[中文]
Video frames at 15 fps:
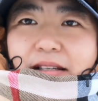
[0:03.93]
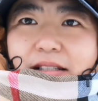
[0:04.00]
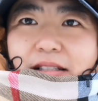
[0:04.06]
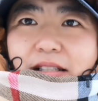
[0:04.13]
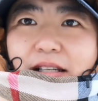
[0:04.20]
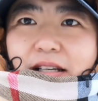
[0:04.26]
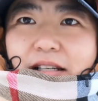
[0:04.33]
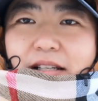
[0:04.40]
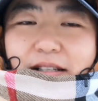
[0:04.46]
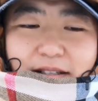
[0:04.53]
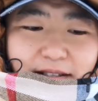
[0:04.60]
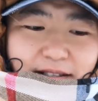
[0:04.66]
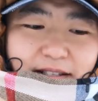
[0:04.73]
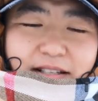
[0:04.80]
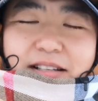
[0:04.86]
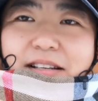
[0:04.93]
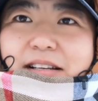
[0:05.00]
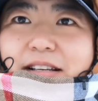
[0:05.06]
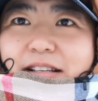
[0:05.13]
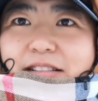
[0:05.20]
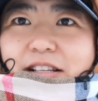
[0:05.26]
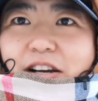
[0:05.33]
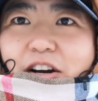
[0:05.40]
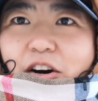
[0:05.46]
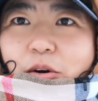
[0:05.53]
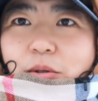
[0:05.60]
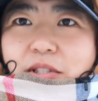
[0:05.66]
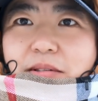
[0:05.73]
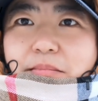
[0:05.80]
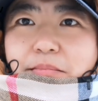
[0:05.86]
现在在
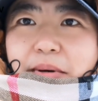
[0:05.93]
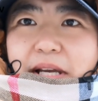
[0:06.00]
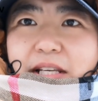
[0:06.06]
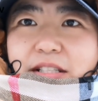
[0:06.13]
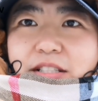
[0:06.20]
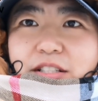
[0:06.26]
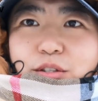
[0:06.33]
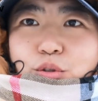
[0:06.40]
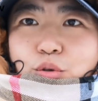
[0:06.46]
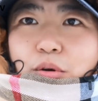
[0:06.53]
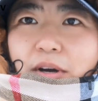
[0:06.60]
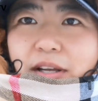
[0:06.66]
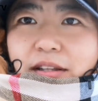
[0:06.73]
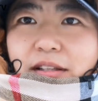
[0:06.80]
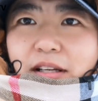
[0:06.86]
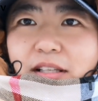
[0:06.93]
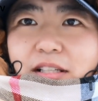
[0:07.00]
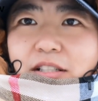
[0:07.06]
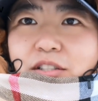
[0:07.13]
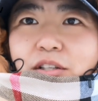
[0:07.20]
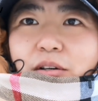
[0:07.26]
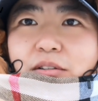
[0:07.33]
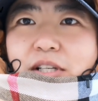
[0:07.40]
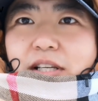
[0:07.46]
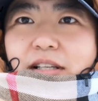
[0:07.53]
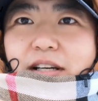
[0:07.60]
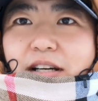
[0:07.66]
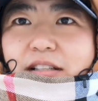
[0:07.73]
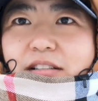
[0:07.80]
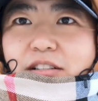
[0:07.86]
靠近北极圈的一个小镇啊，